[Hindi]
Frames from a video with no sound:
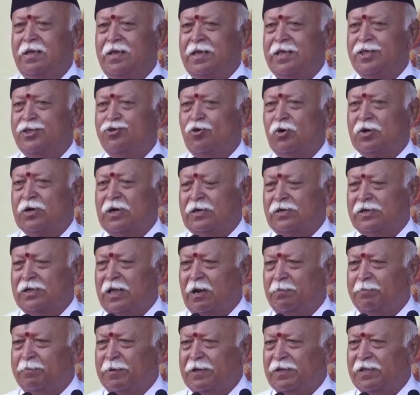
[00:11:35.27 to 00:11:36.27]
ये जो
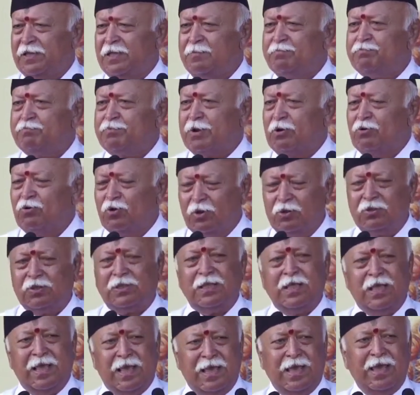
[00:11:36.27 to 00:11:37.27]
कट्टरपन की
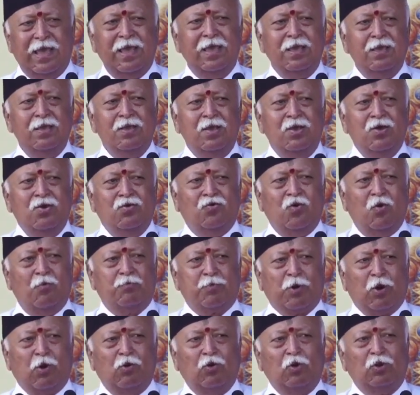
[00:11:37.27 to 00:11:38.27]
प्रवृत्ति है वो
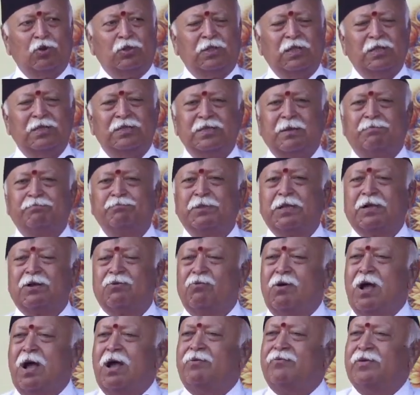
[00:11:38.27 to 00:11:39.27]
प्रवृत्ति जब तक
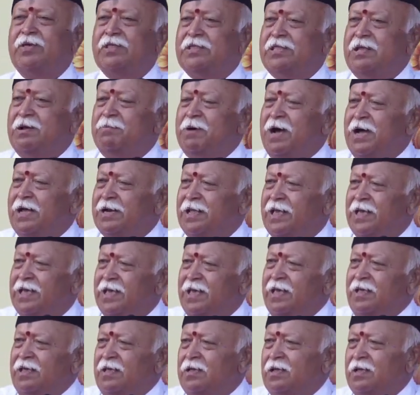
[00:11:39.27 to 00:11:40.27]
वहां विद्यमान है